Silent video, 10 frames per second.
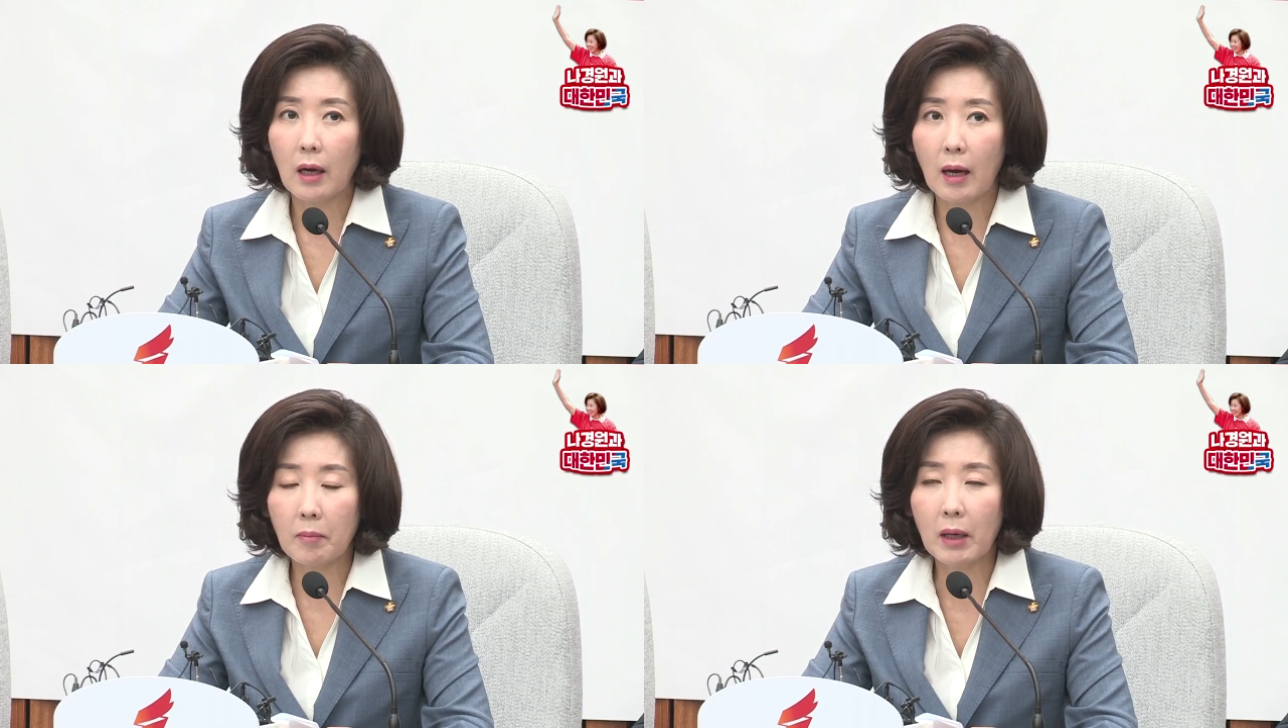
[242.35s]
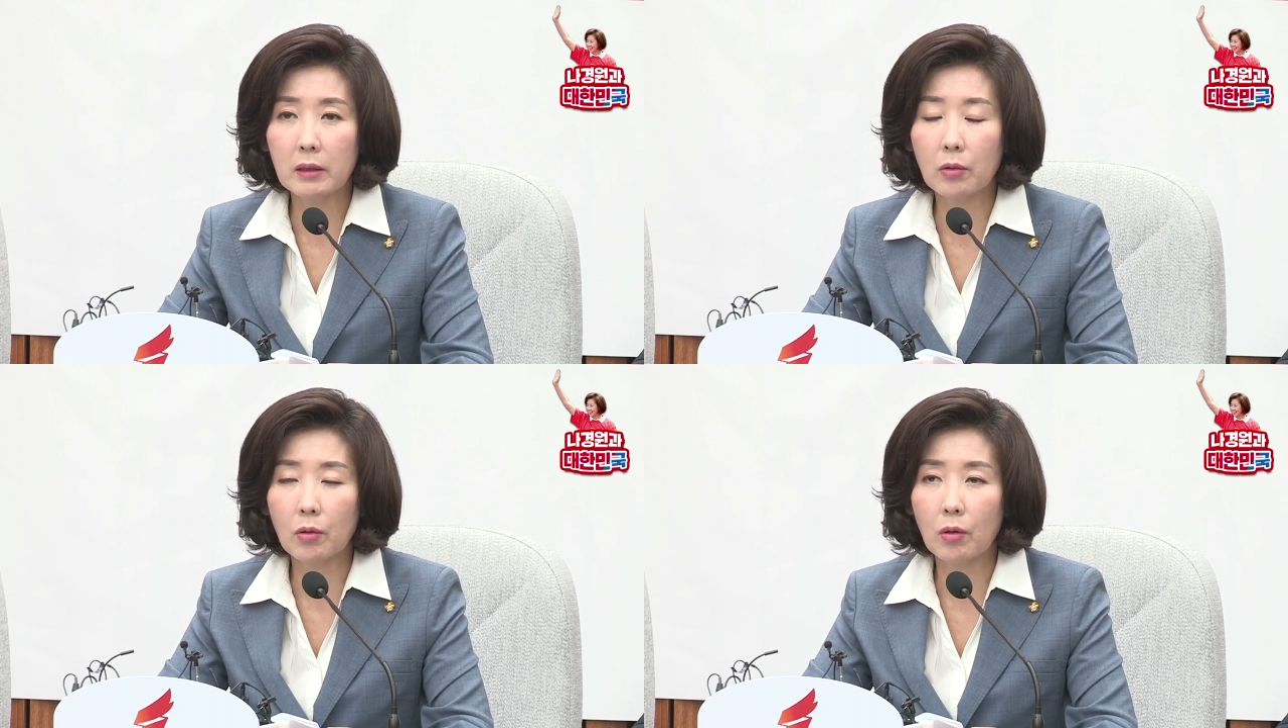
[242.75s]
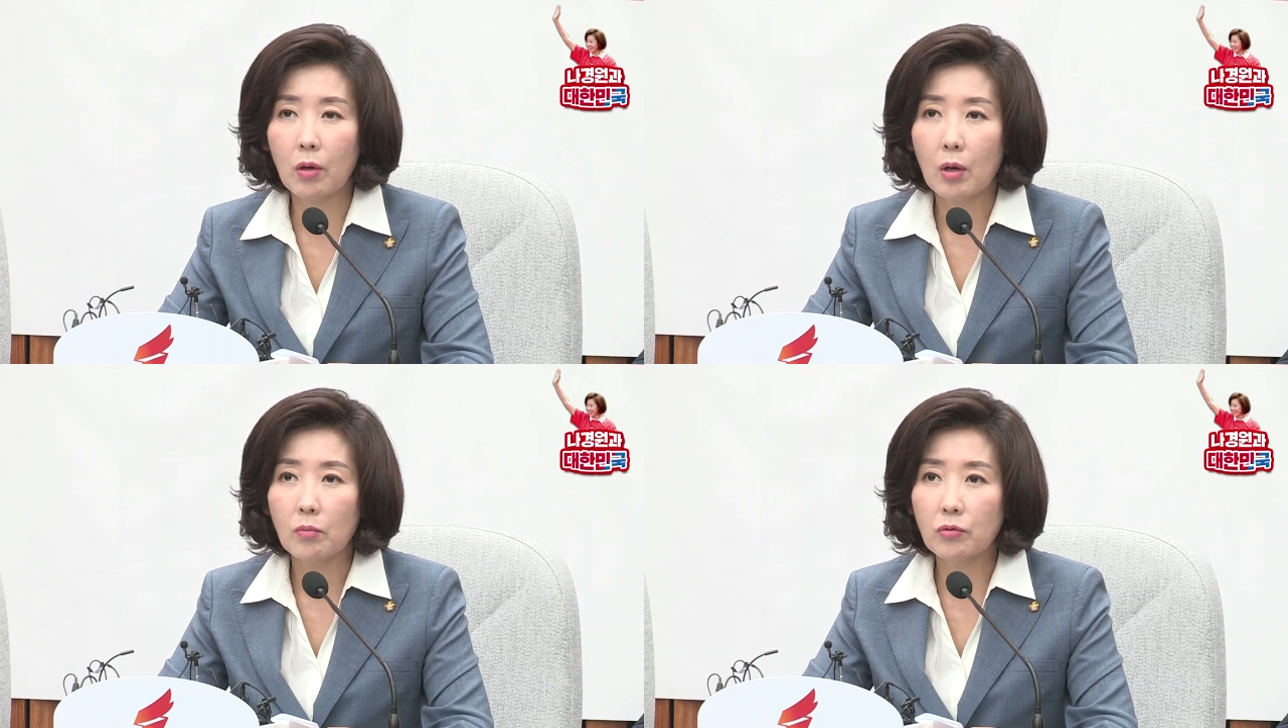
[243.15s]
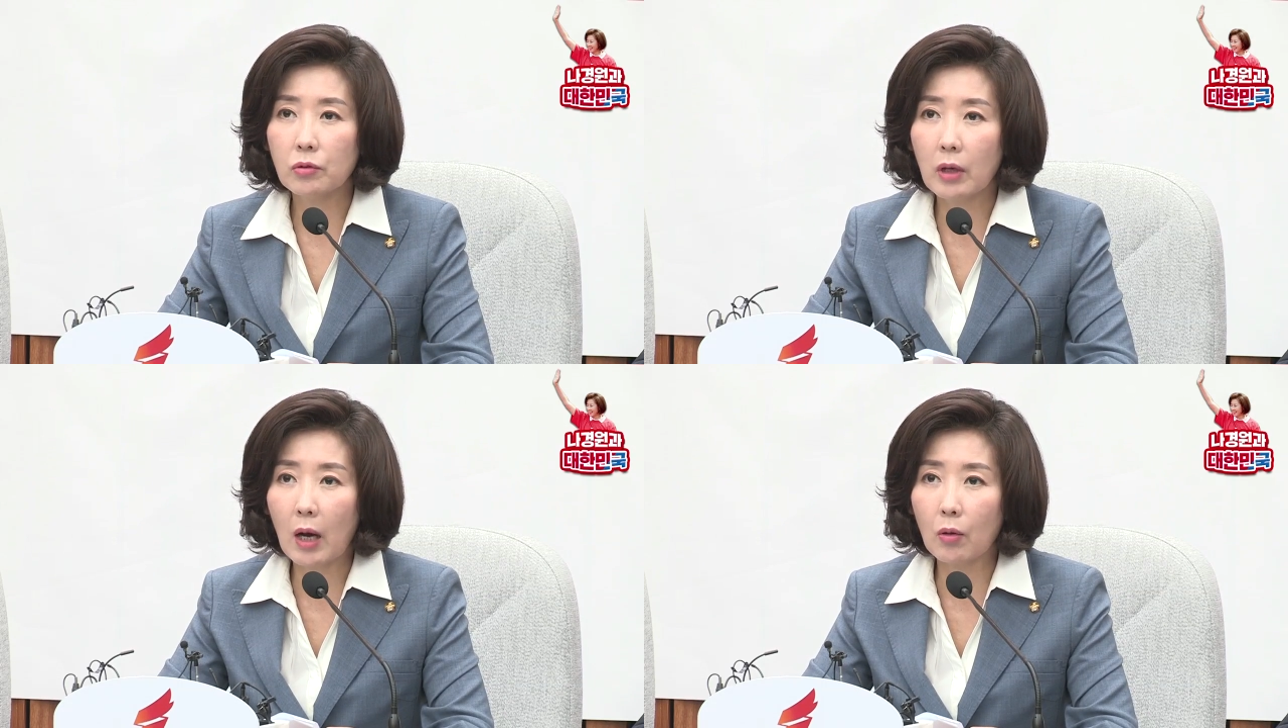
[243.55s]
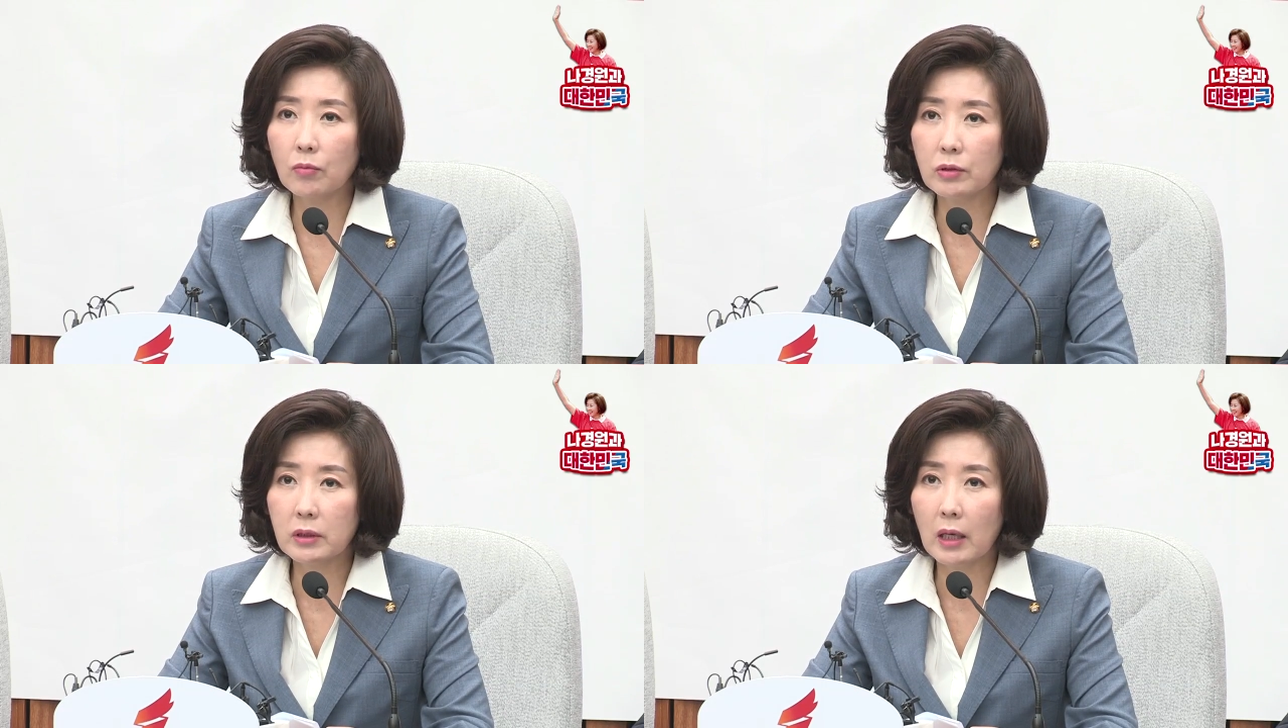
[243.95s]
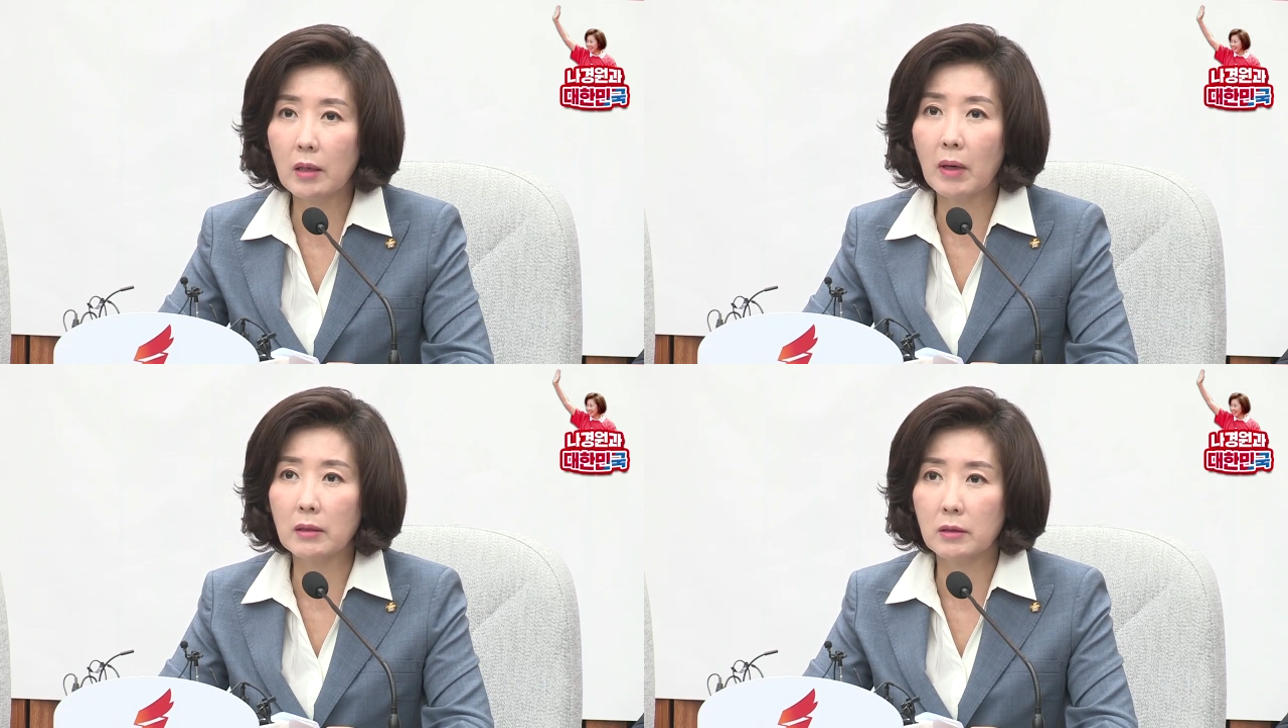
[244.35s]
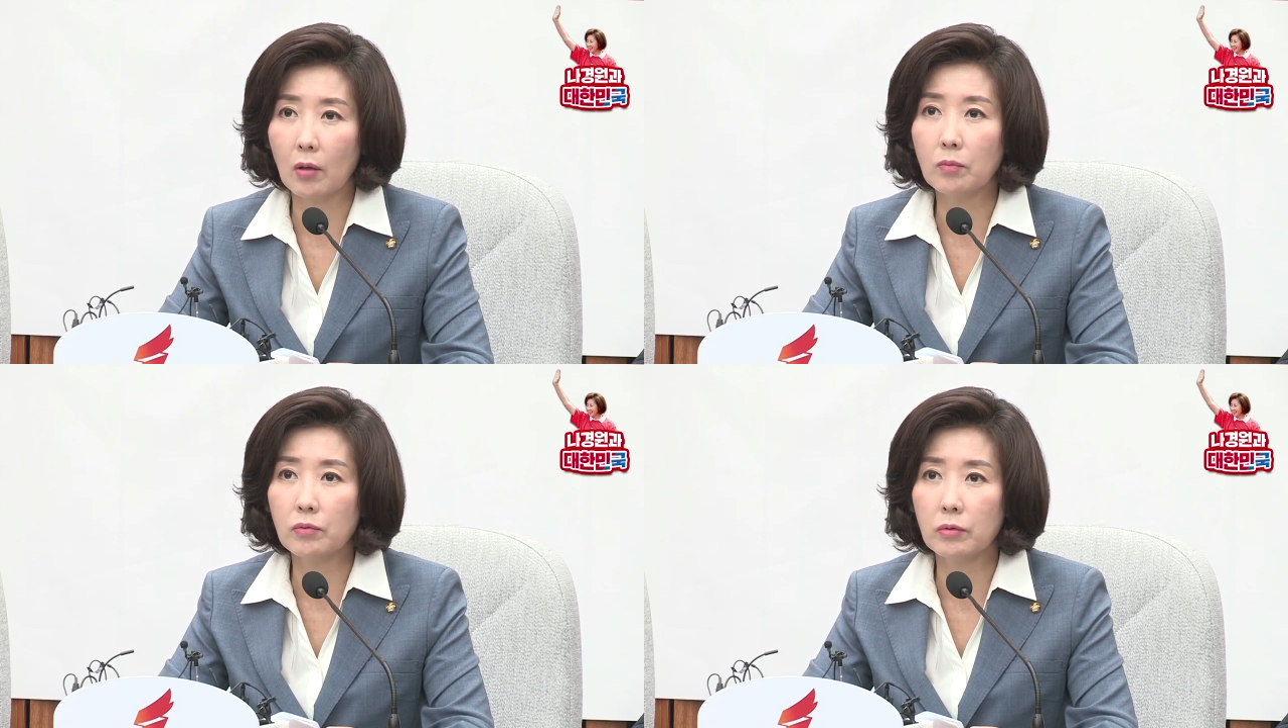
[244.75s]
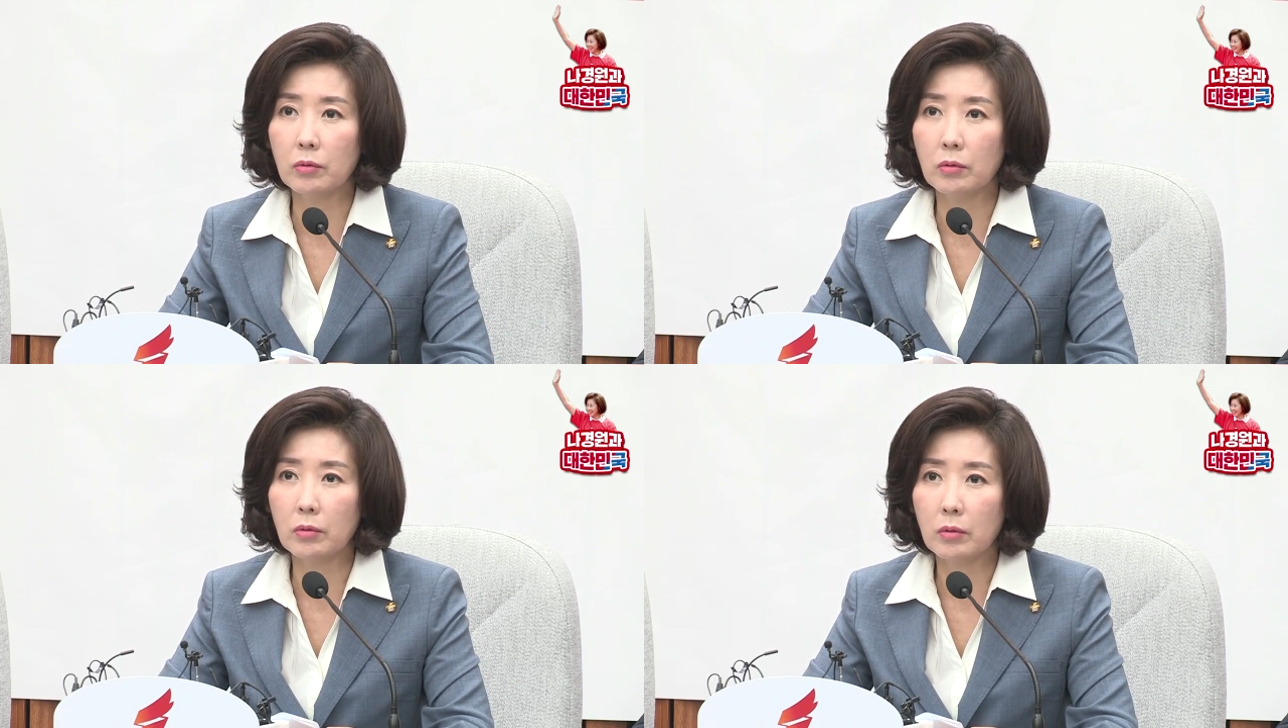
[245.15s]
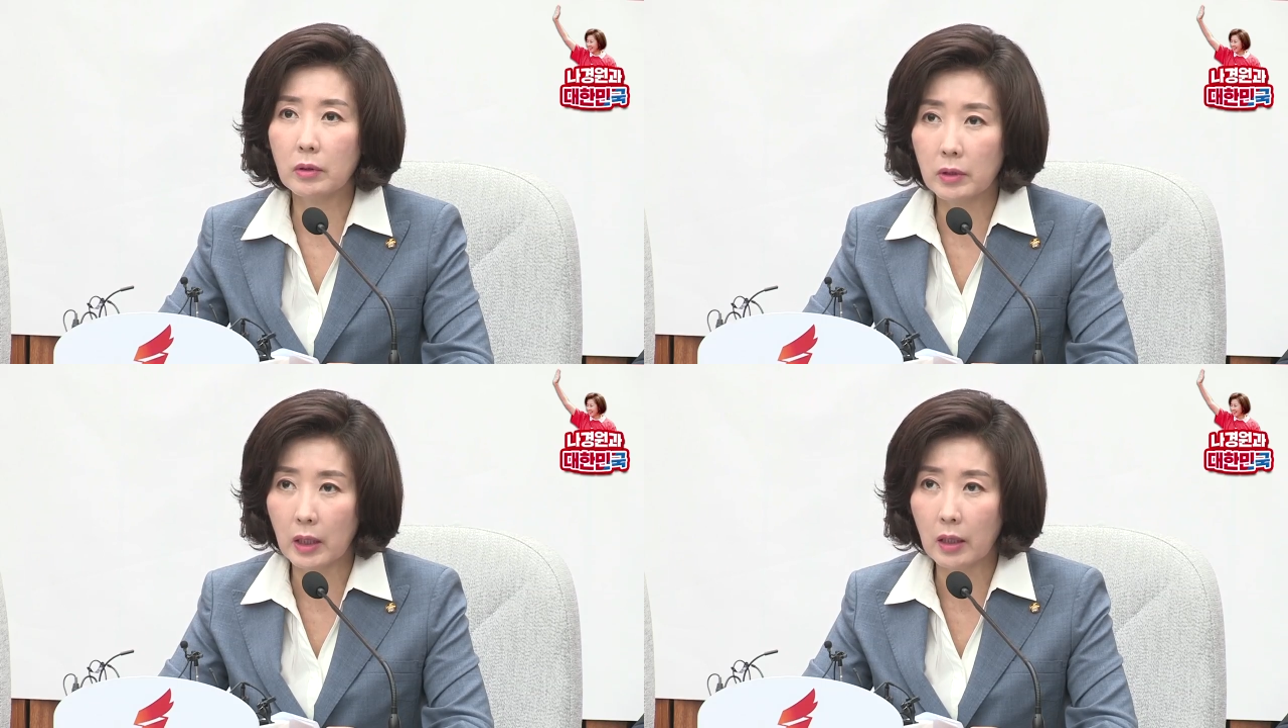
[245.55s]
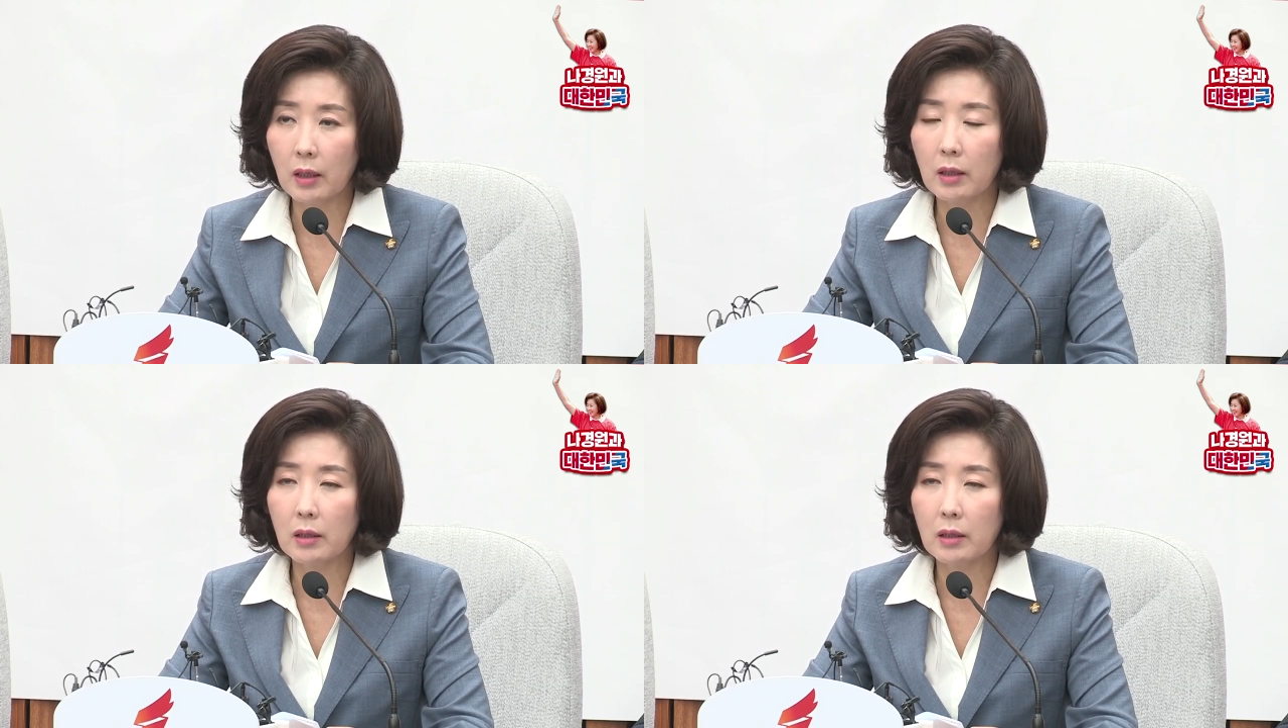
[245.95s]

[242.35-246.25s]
한마디로 무능하고 무책임한 정부의